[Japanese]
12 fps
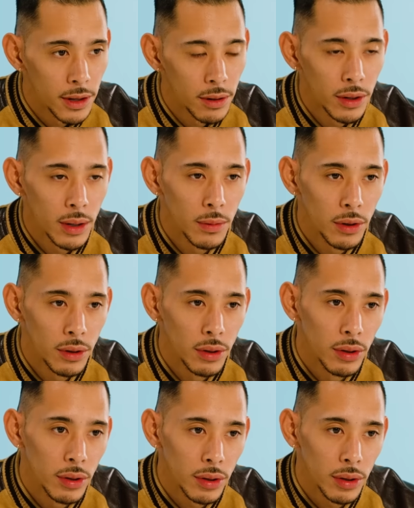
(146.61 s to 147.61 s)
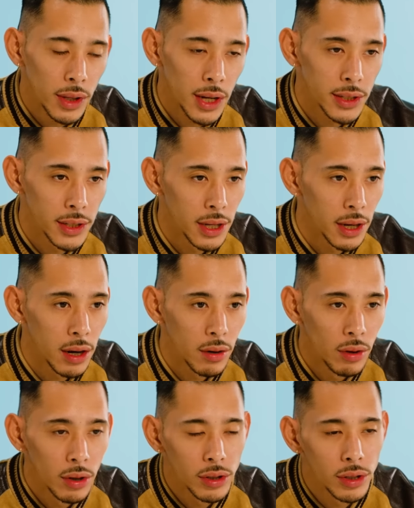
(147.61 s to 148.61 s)
いろんなものを足してかっ
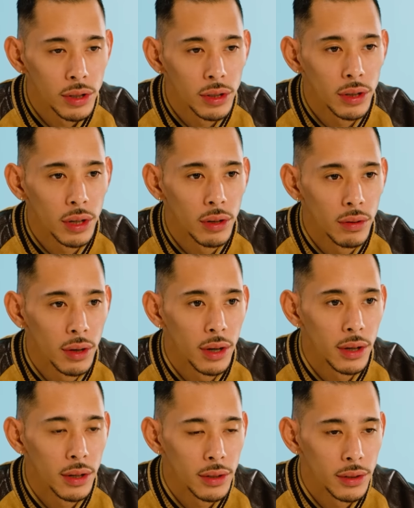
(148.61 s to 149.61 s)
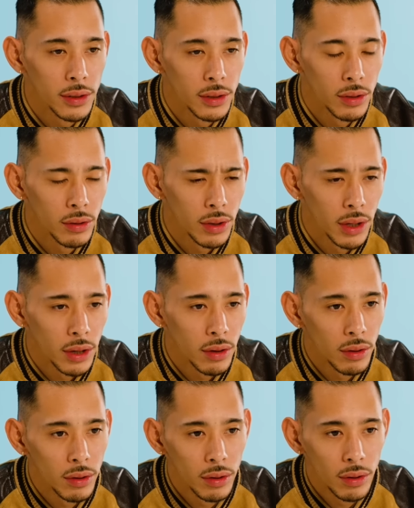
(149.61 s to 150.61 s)
こよくするっていうのはそんなに
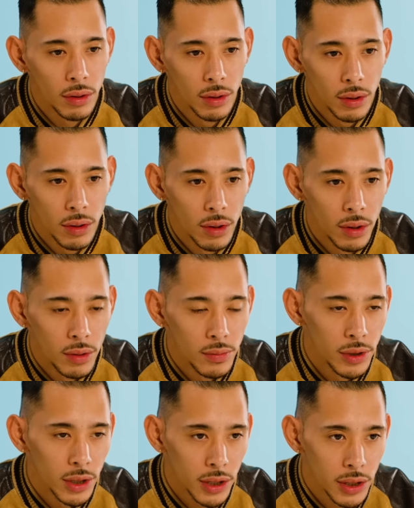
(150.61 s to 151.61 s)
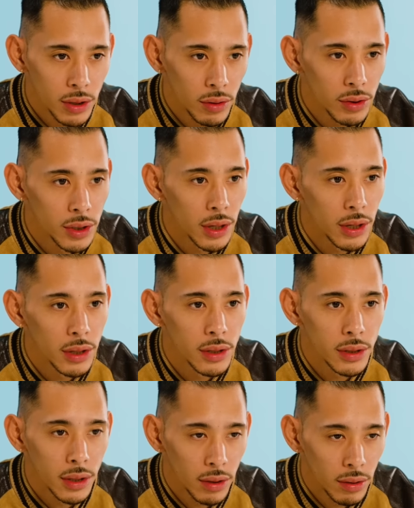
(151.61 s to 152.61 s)
こう難しいことじゃないんで
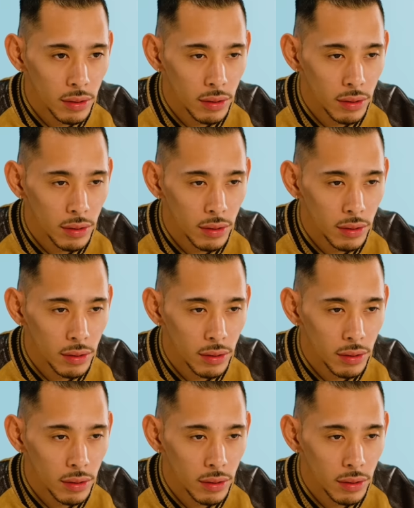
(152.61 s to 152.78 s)
すけど